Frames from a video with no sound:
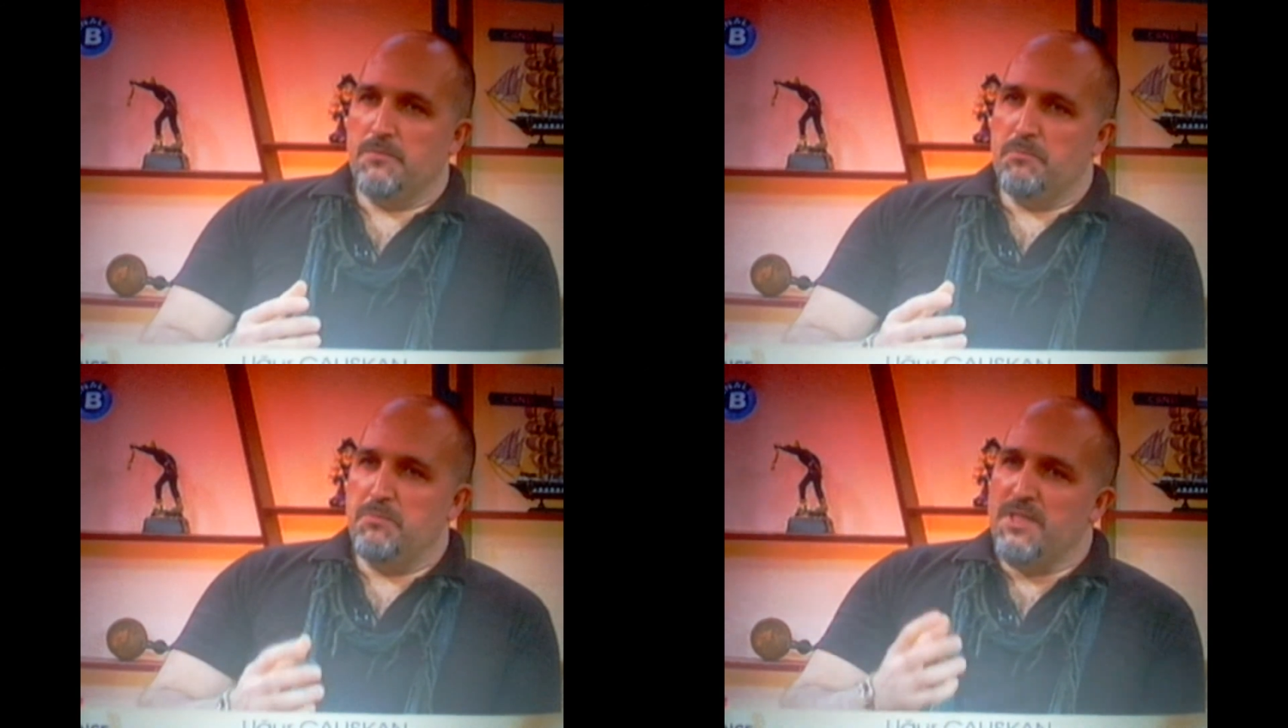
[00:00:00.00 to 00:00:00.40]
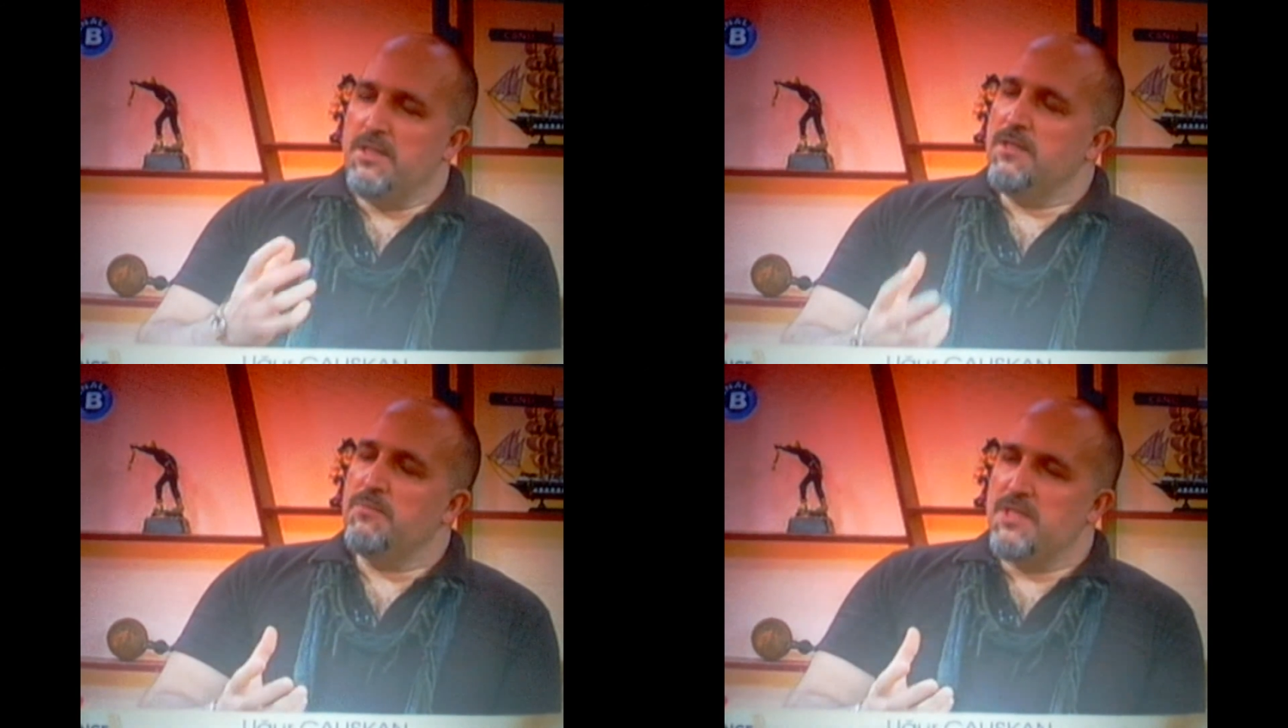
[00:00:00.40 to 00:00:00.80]
e,
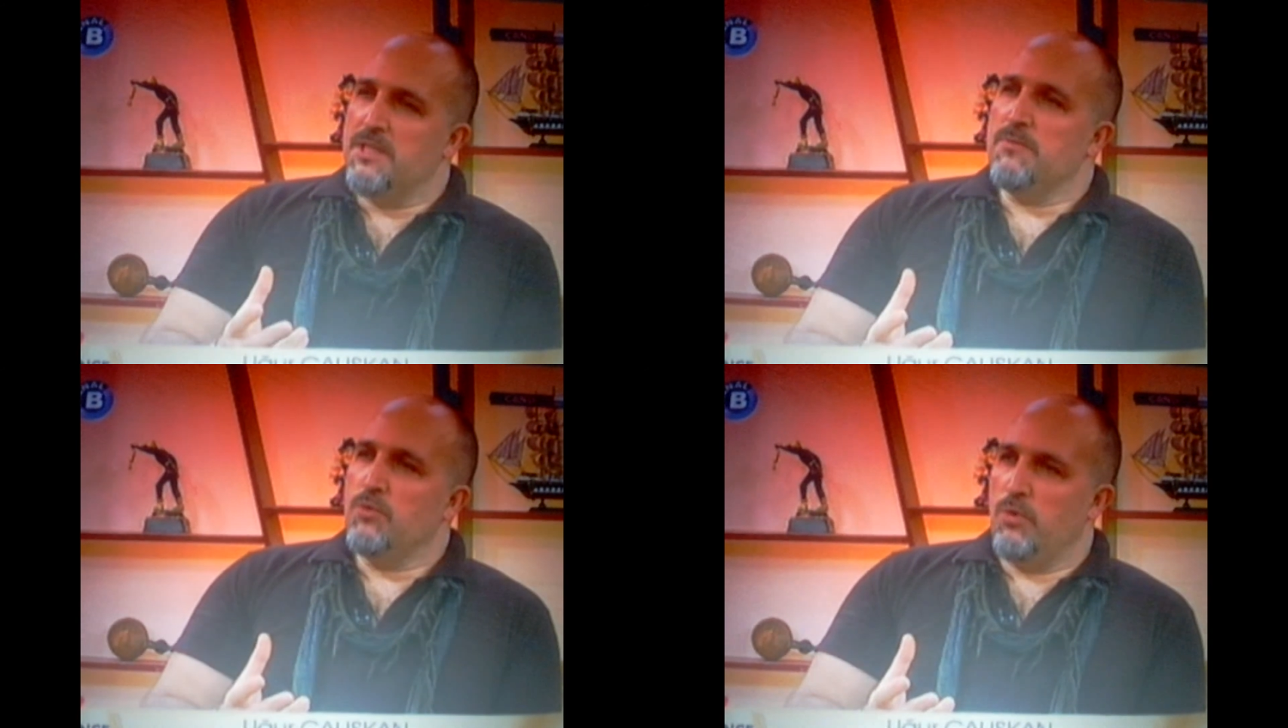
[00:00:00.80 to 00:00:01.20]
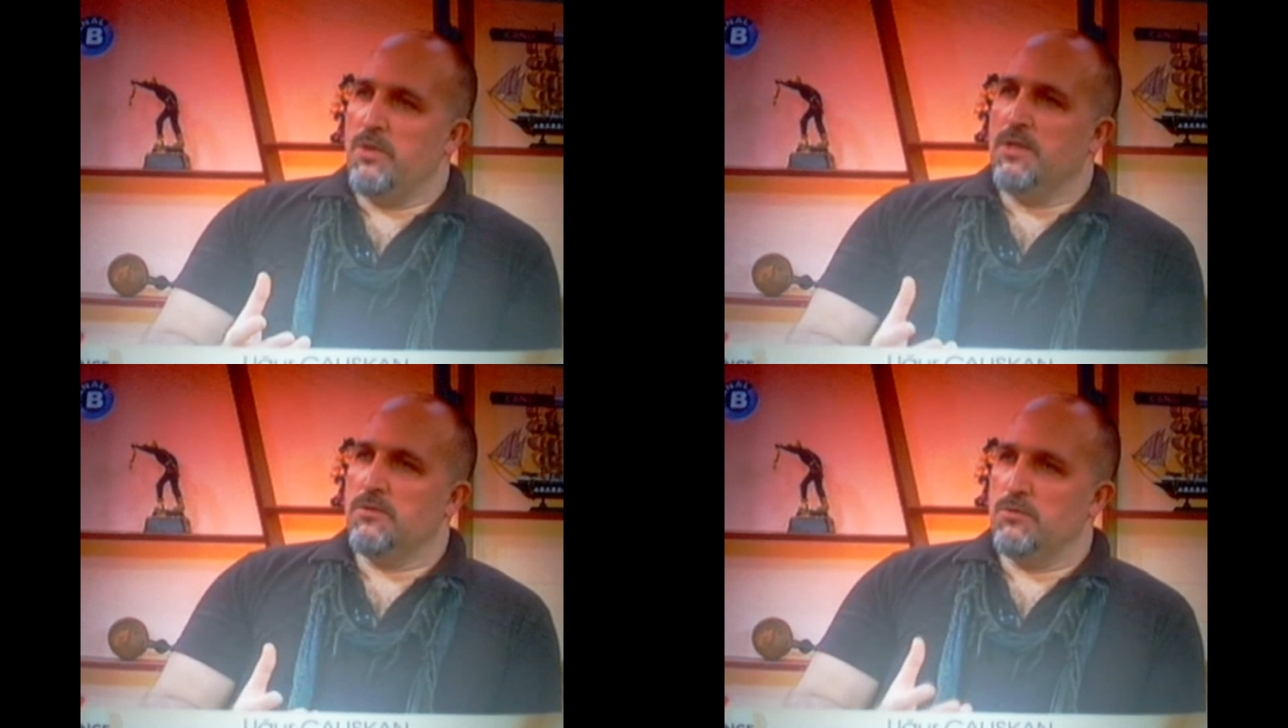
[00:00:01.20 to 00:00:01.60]
bilgi birikimi
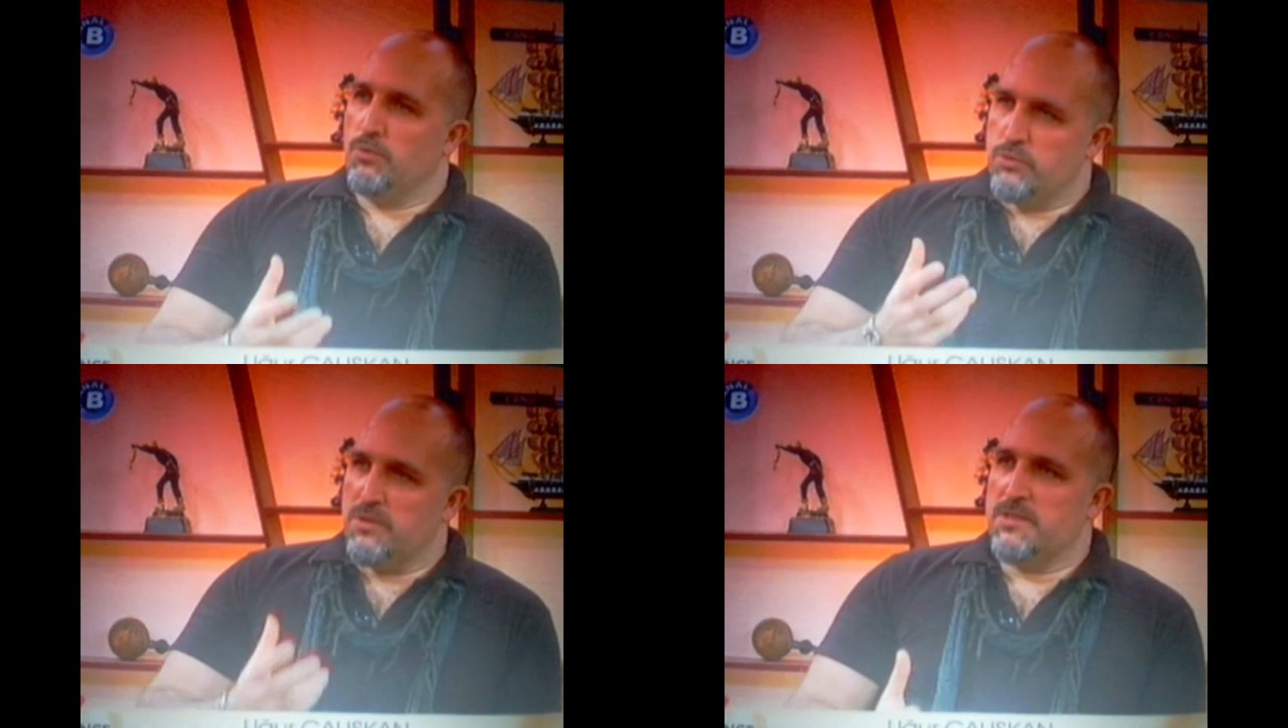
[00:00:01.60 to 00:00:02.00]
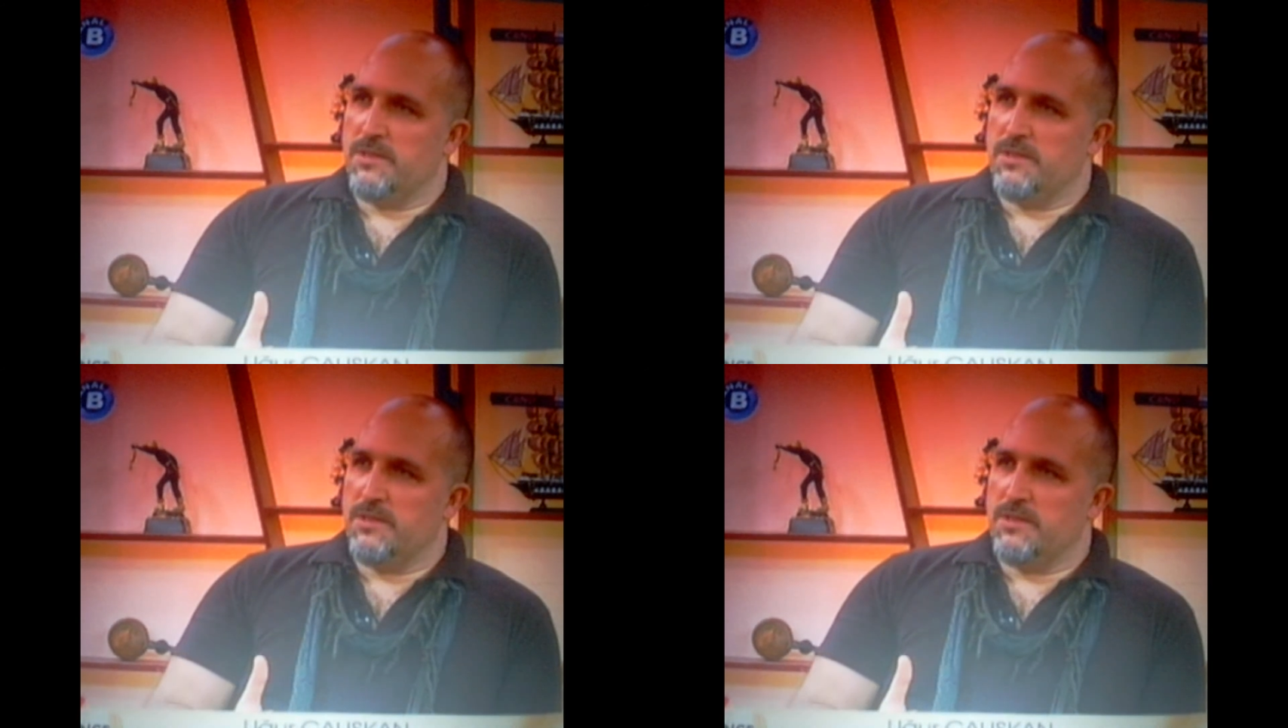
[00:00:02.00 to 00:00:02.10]
olan usta